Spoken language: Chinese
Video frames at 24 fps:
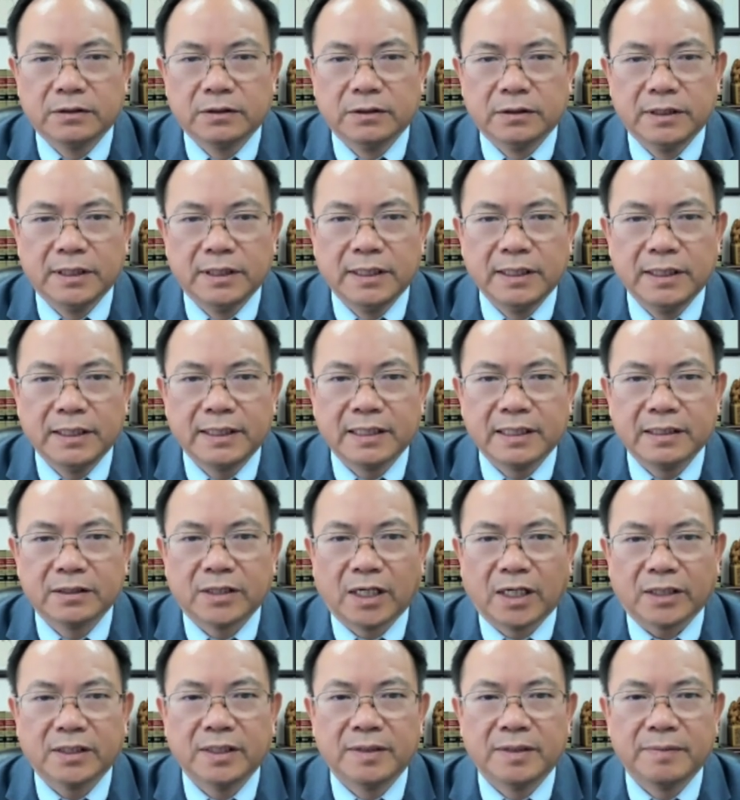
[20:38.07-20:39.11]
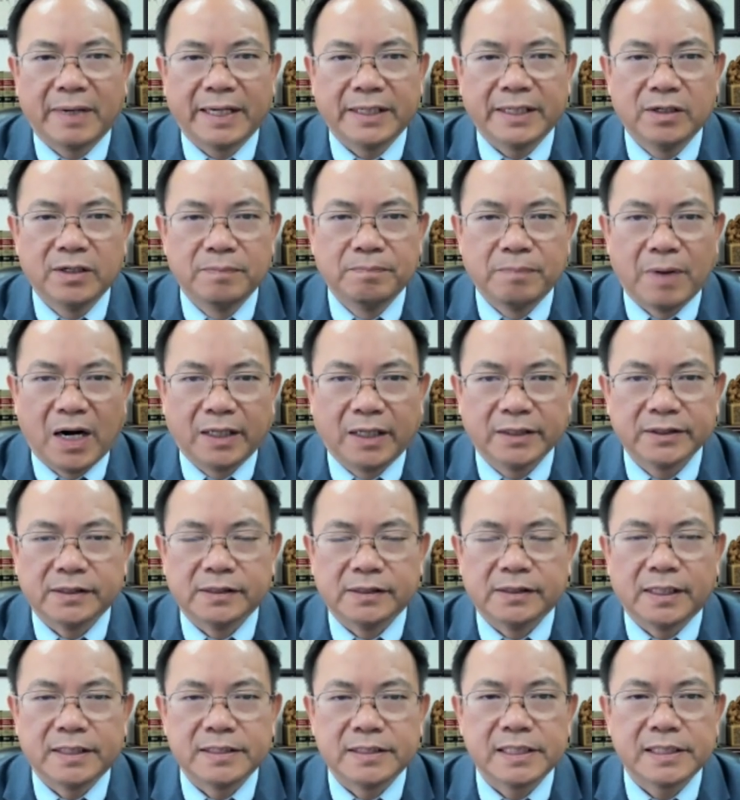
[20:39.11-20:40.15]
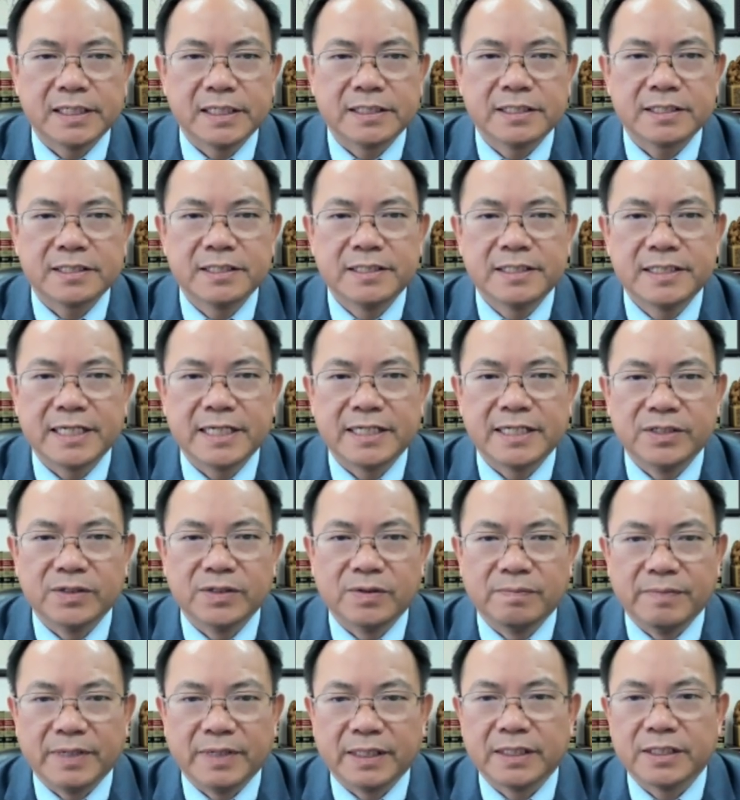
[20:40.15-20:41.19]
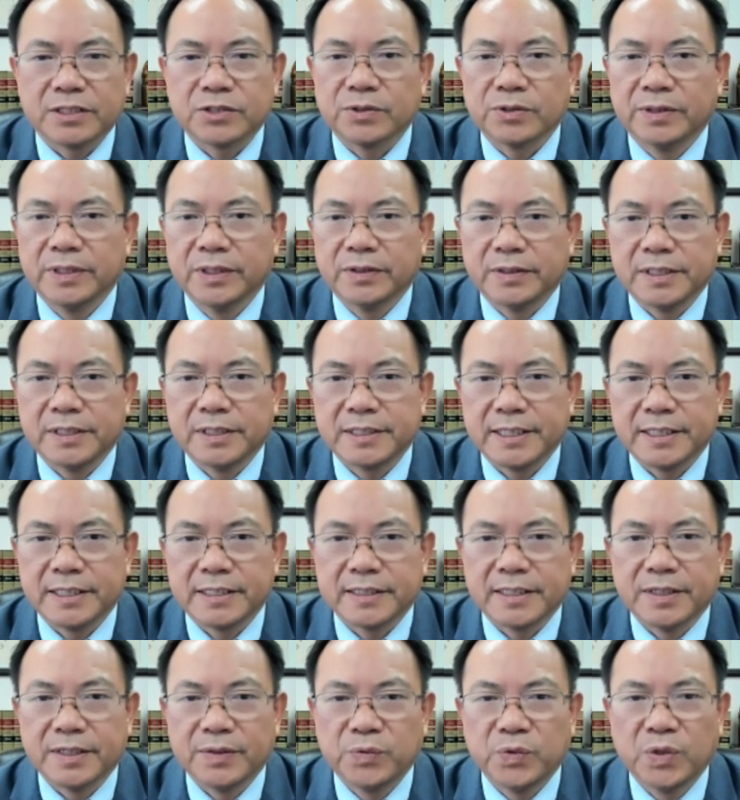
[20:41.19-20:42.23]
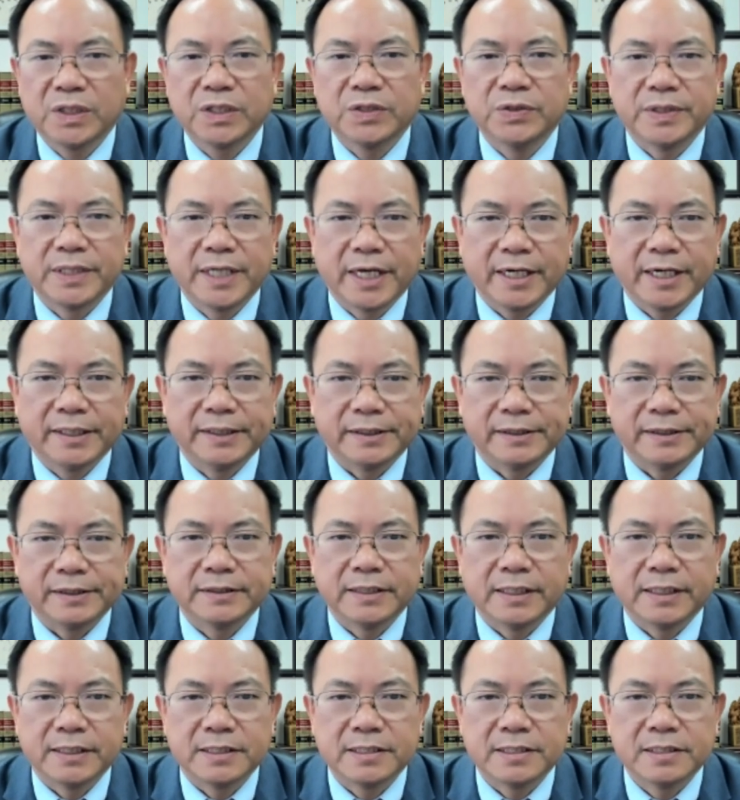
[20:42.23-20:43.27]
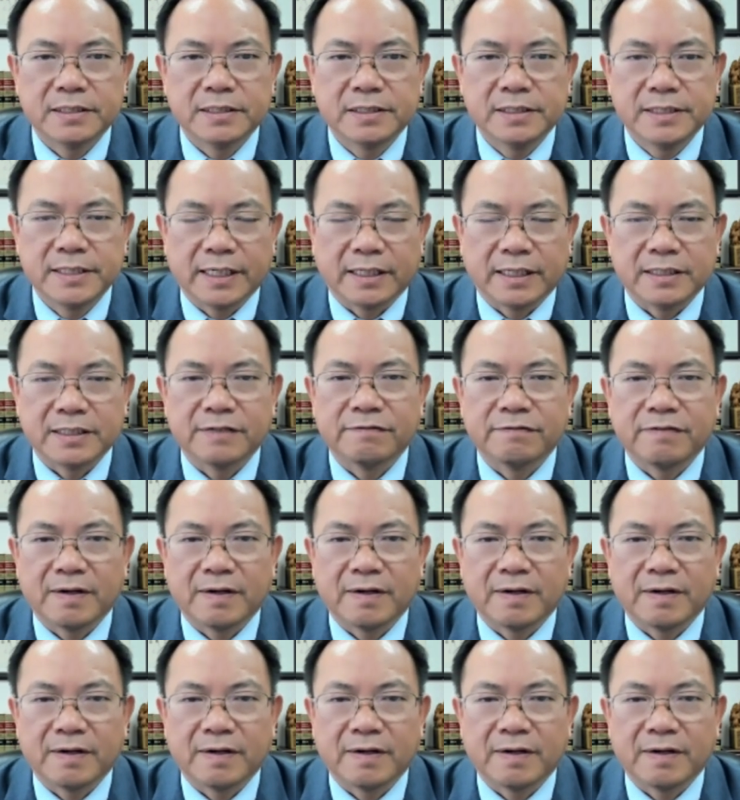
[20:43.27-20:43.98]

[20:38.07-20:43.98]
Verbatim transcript: 你跟 Doctor Michael Barden 呢，这个世界有名的所有的这些 work together 在尸检这